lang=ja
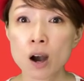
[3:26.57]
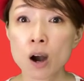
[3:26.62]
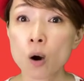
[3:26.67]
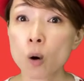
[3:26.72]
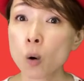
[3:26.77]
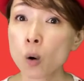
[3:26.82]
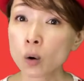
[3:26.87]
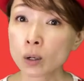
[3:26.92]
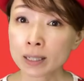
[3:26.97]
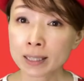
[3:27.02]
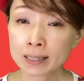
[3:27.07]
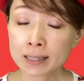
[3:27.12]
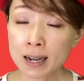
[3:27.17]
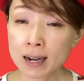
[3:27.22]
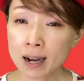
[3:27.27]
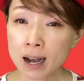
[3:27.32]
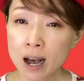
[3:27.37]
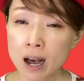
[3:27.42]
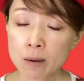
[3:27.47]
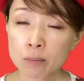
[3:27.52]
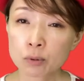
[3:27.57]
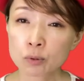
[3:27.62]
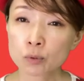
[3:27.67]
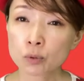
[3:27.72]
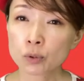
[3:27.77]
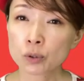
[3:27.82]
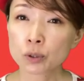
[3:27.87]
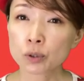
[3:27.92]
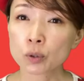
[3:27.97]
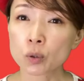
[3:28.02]
大きなカーブ
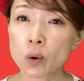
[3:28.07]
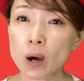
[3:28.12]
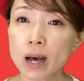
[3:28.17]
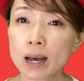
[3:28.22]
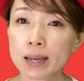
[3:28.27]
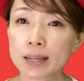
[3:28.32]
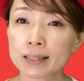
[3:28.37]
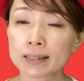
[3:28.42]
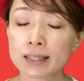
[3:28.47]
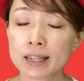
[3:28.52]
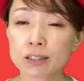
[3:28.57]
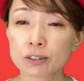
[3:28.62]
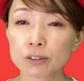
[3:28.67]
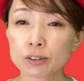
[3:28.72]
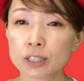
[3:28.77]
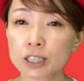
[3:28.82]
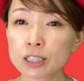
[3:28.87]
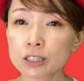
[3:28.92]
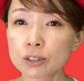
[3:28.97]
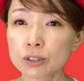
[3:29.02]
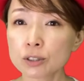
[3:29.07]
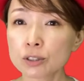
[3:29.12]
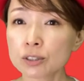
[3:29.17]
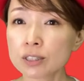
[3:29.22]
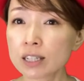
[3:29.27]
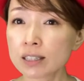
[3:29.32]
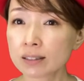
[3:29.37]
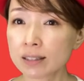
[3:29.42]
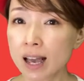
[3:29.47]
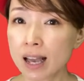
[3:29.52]
の人はエネルギッシュ
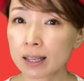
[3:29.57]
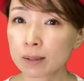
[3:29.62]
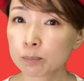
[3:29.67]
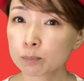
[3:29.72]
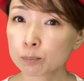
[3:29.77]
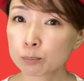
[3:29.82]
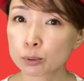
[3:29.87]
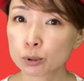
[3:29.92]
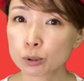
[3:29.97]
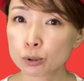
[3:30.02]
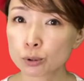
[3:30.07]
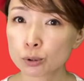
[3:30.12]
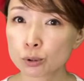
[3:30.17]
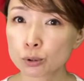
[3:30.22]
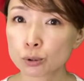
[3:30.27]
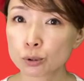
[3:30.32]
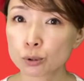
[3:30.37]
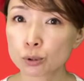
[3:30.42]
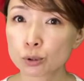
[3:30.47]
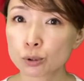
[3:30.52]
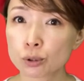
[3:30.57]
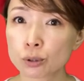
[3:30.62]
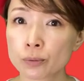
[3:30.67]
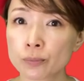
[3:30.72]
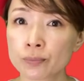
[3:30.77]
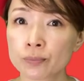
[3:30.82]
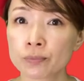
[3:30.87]
なタイプ